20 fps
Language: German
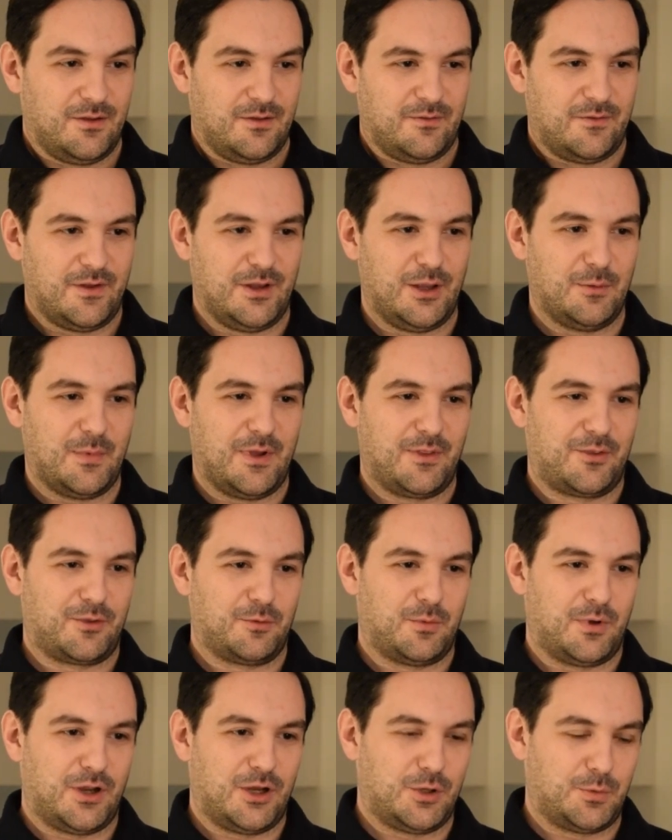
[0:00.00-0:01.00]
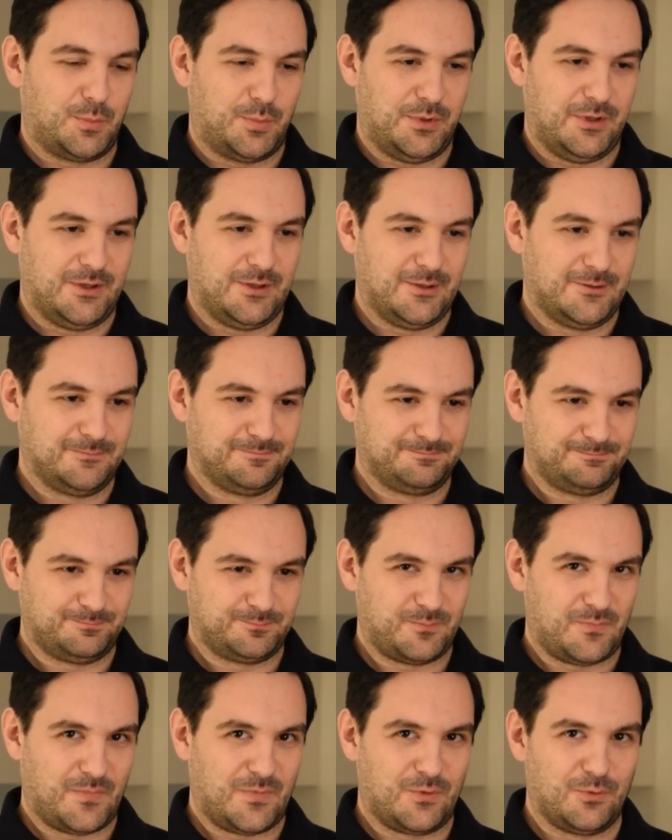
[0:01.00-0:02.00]
Wenn jemand zum Beispiel,
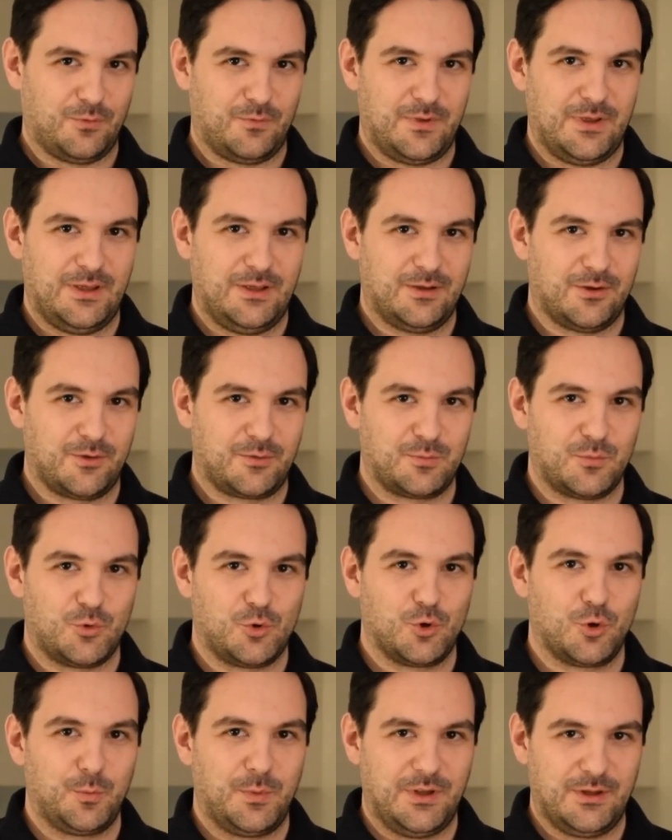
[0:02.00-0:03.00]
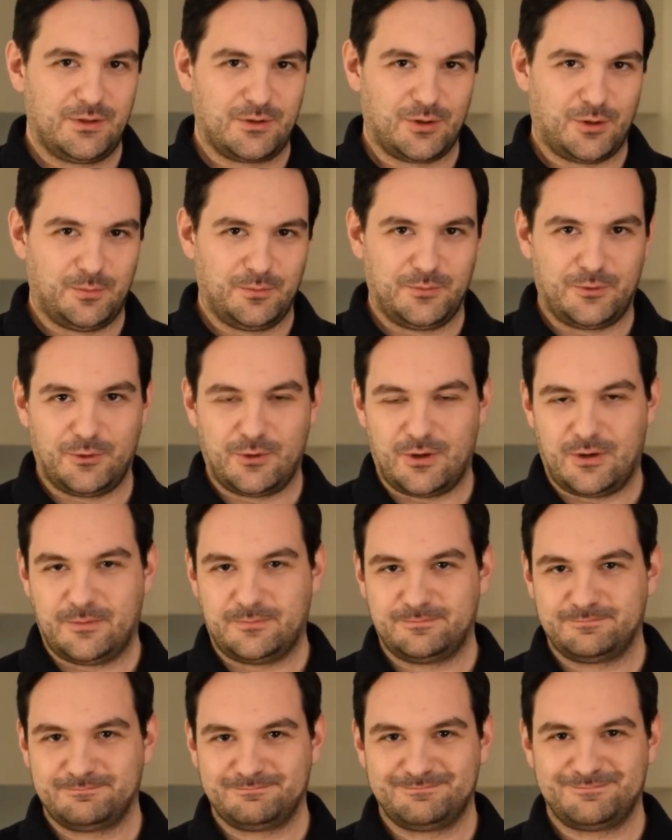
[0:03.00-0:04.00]
so wie ich, aus dem Ruhrgebiet kommt
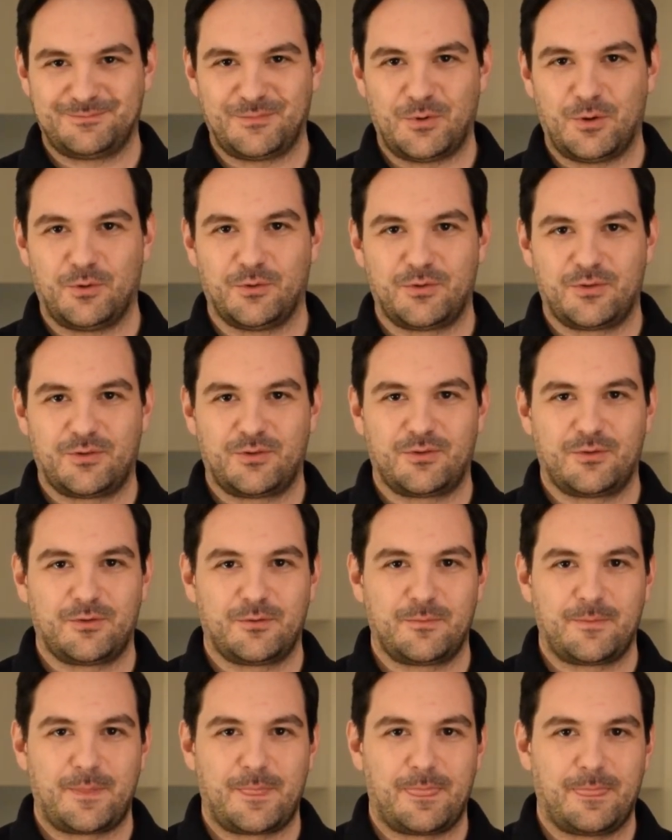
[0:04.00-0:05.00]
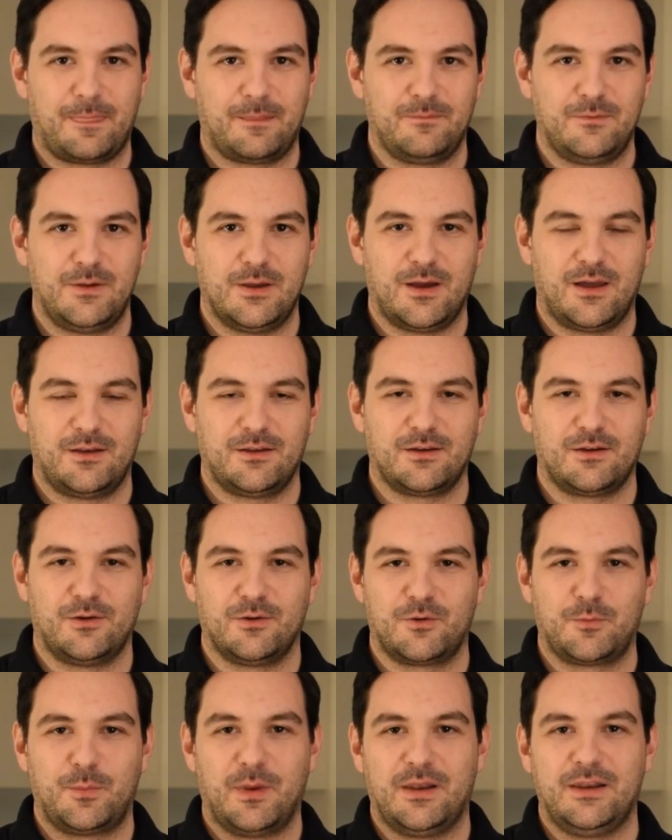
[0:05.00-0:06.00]
oder aus, wie andere
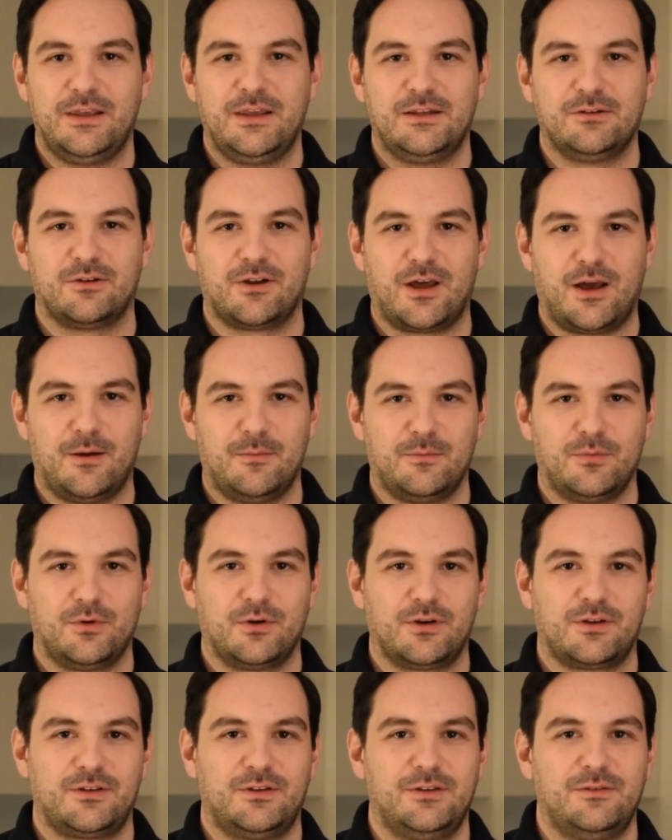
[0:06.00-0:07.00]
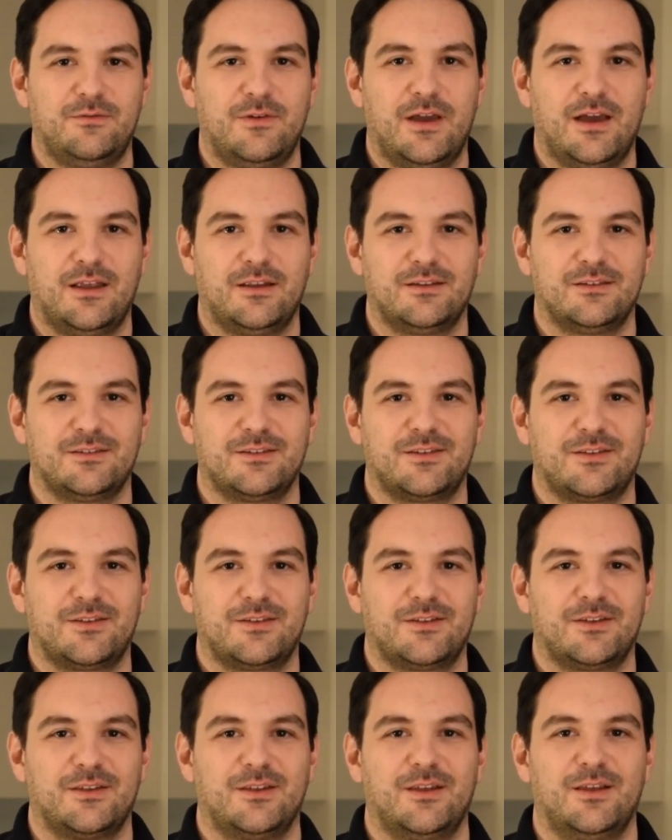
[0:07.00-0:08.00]
aus Berlin oder Hamburg, die werden
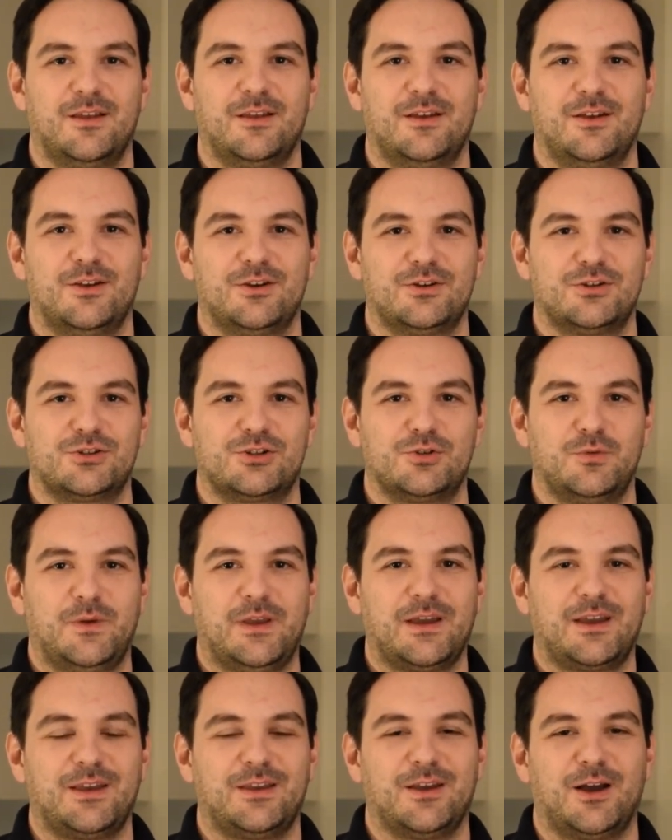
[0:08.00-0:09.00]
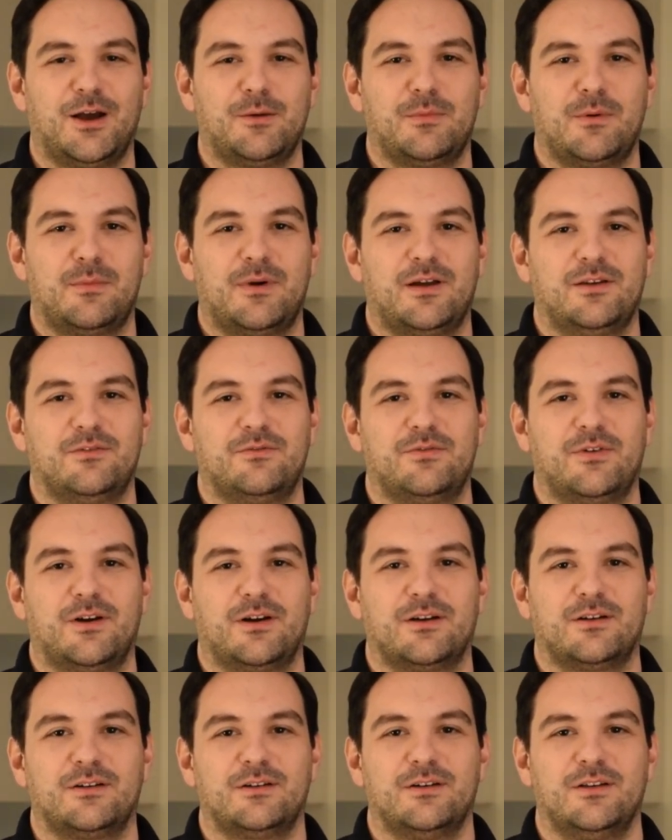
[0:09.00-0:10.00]
es schwierig haben am
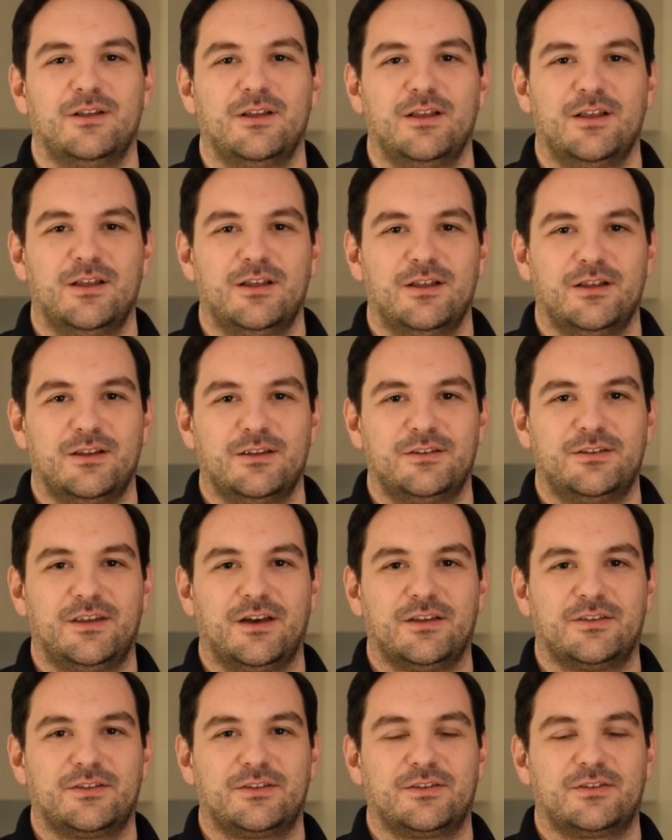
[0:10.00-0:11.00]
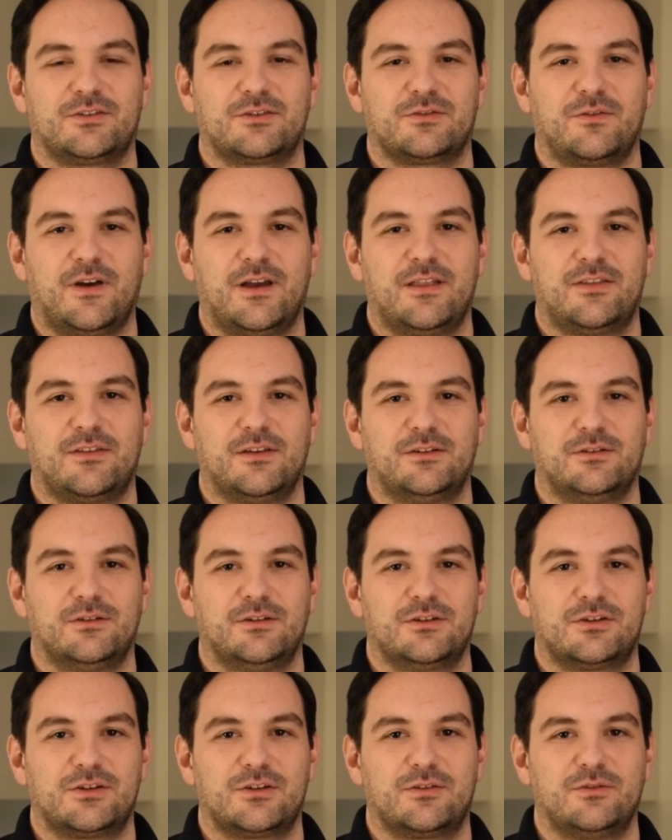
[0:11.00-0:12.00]
Anfang, das
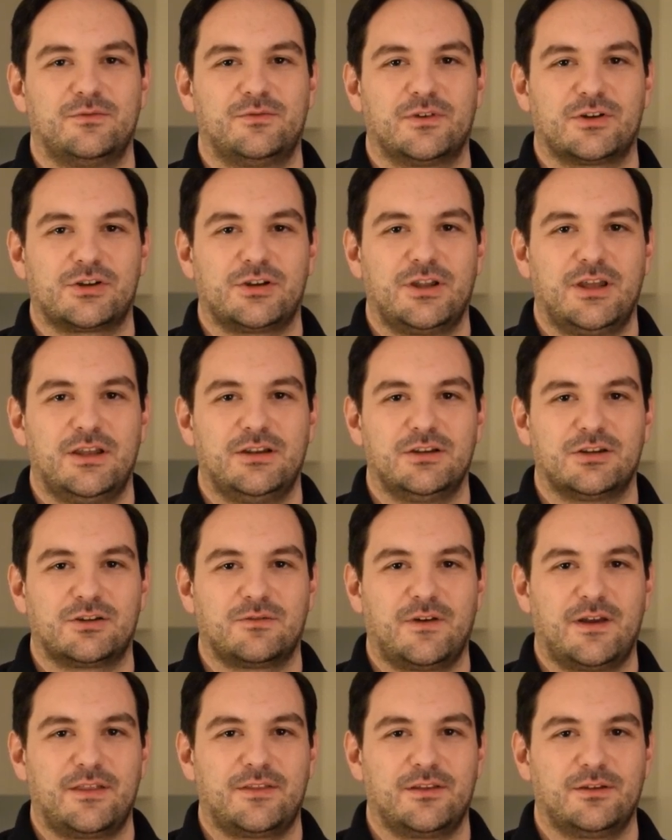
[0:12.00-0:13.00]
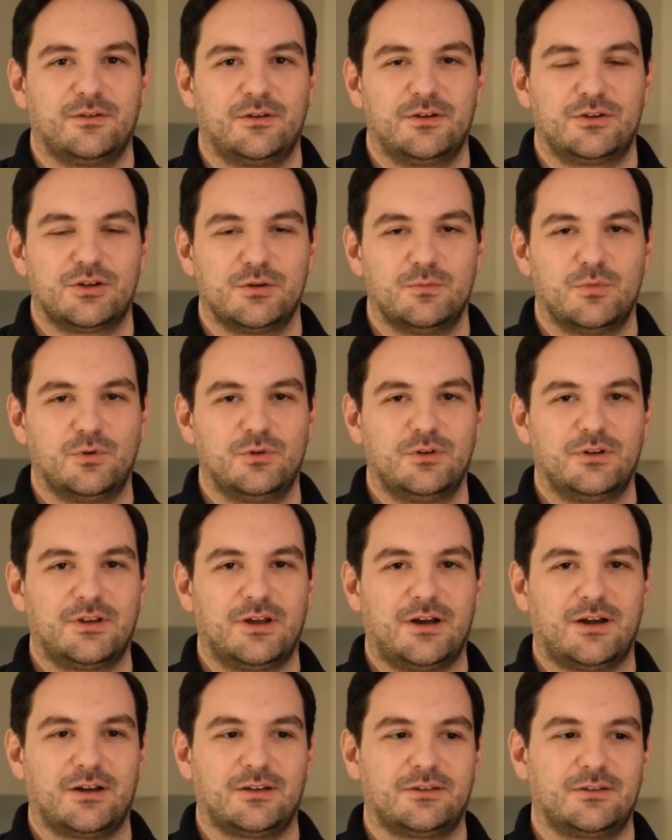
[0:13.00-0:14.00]
Schweizerdeutsch zu verstehen, die schweizerdeutsche
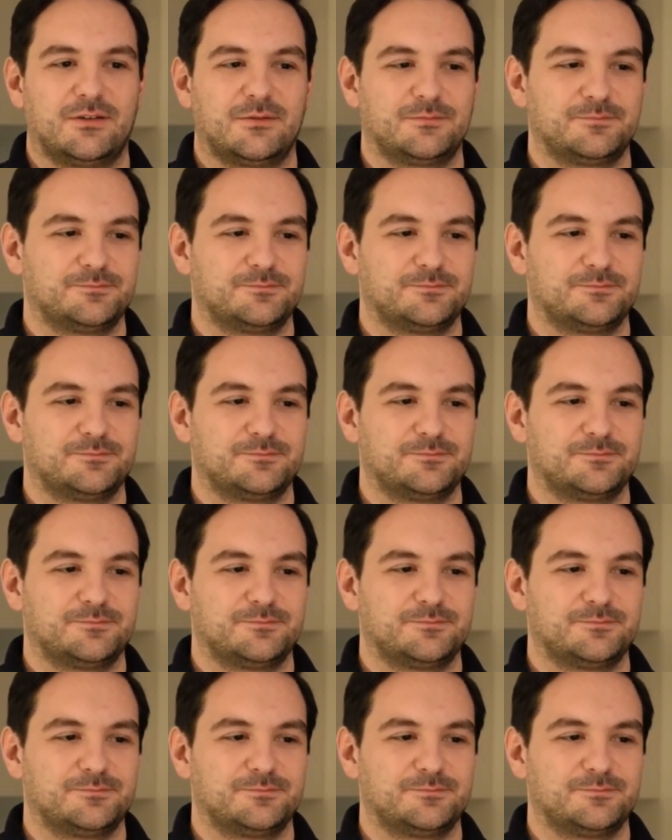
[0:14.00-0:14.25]
Mundart.